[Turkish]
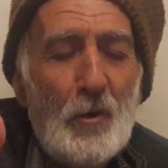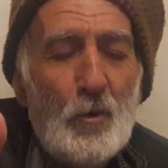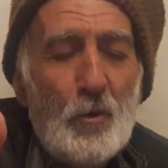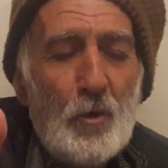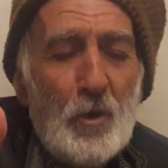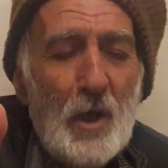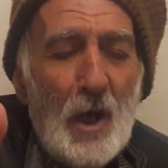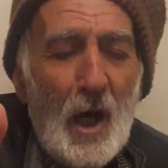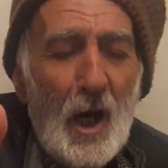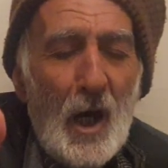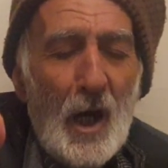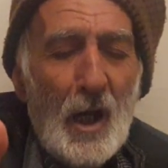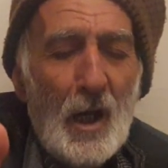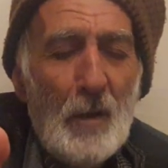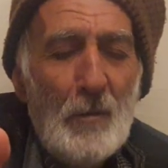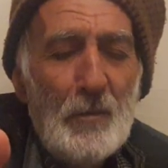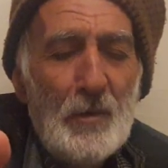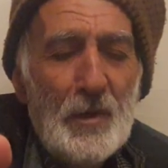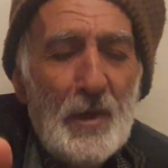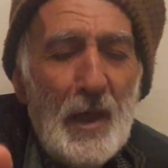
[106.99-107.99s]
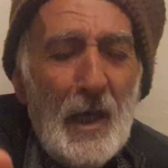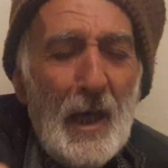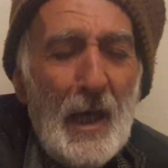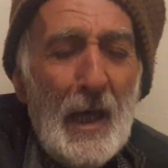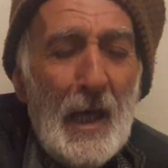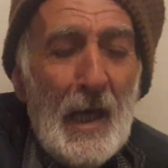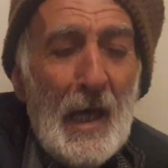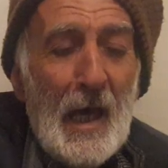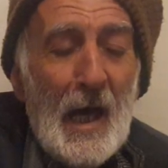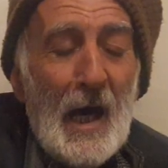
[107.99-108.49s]
rüya
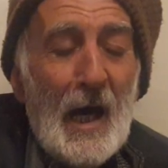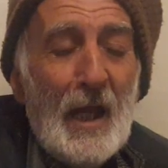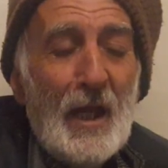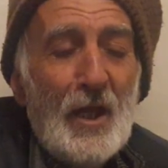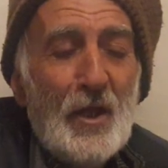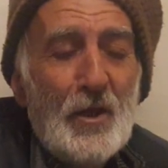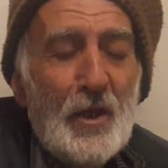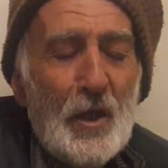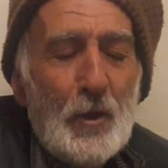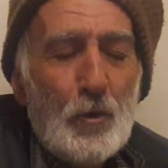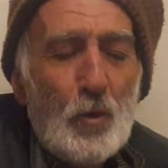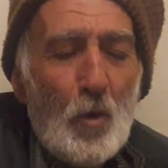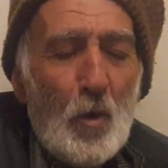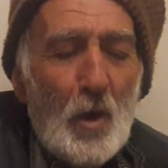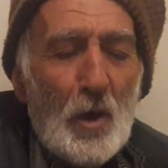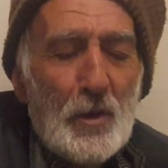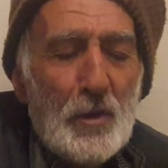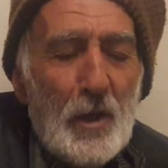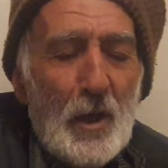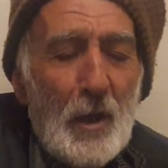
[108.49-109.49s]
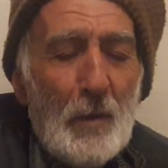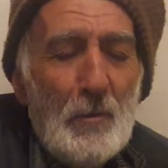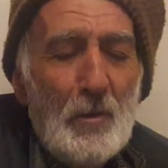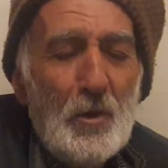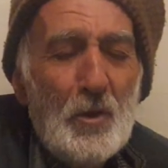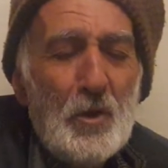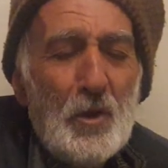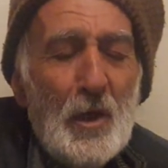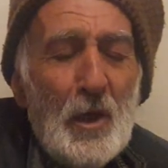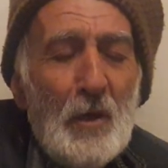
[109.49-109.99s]
aleminde elinde
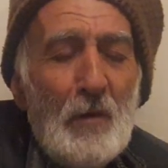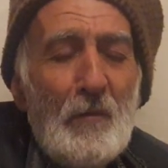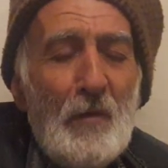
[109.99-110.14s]
tokatlamış